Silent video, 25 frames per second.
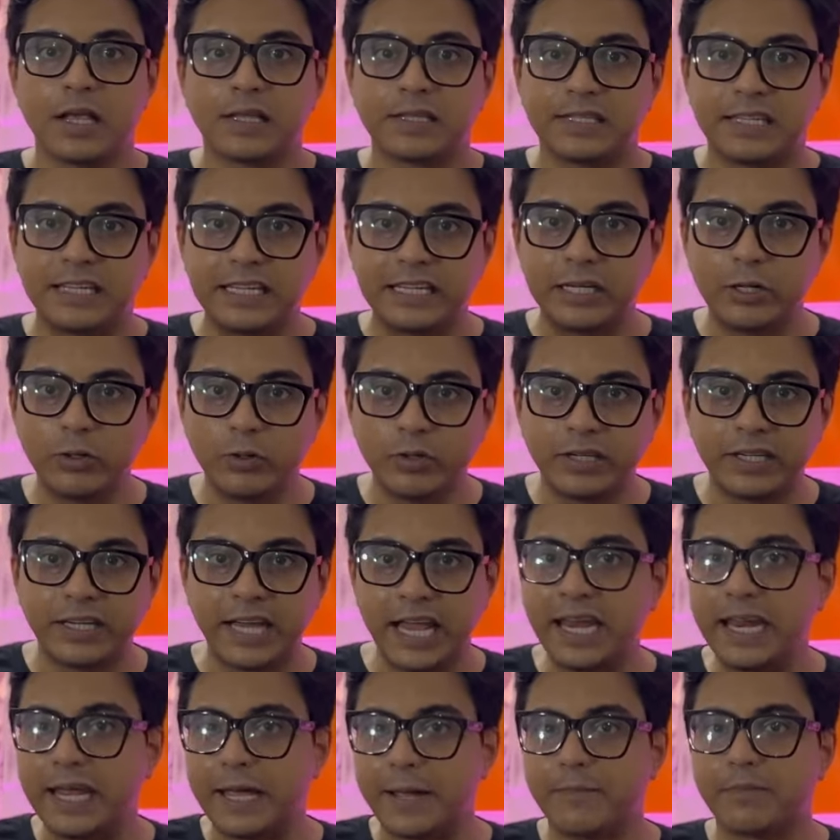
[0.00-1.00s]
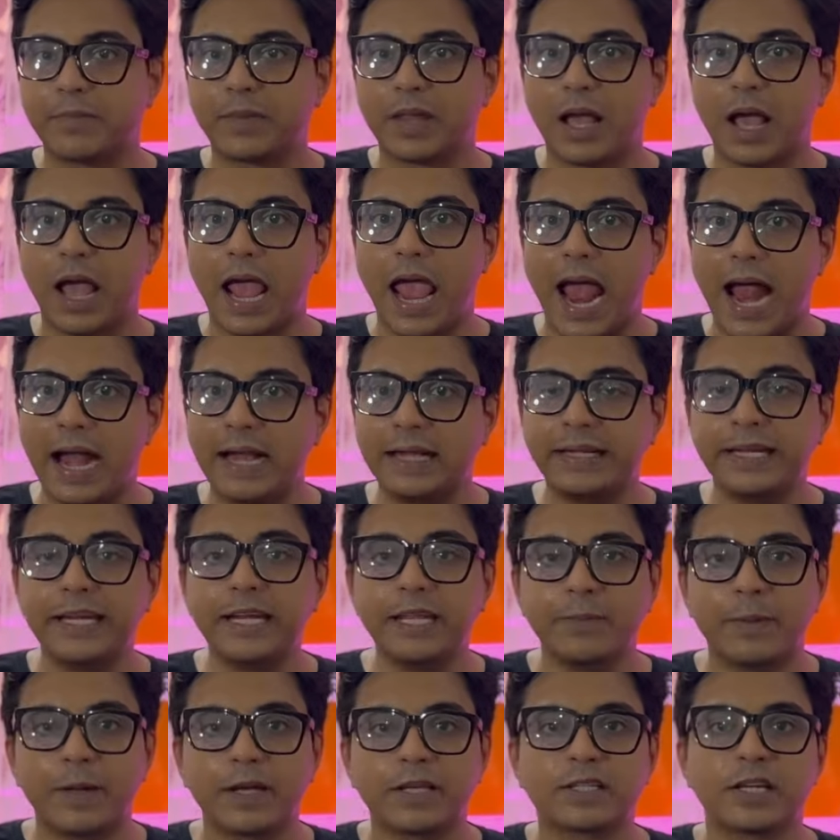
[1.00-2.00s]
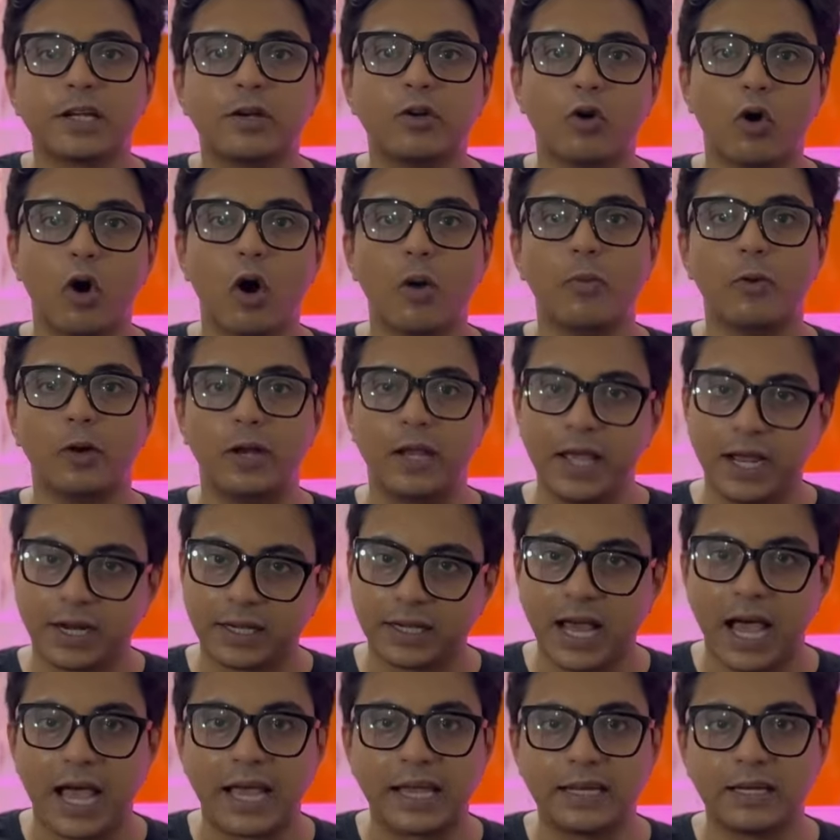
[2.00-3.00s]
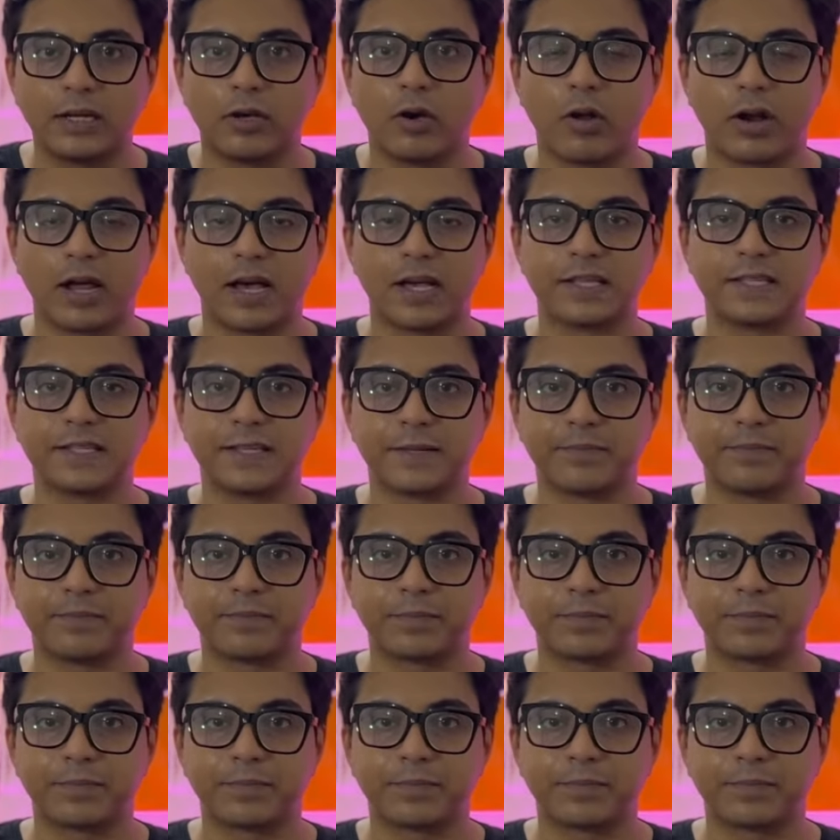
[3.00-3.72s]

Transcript: শিডিউল টেনে অ্যান্টি ডিফেকশন ল বলে একটা আইন করা আছে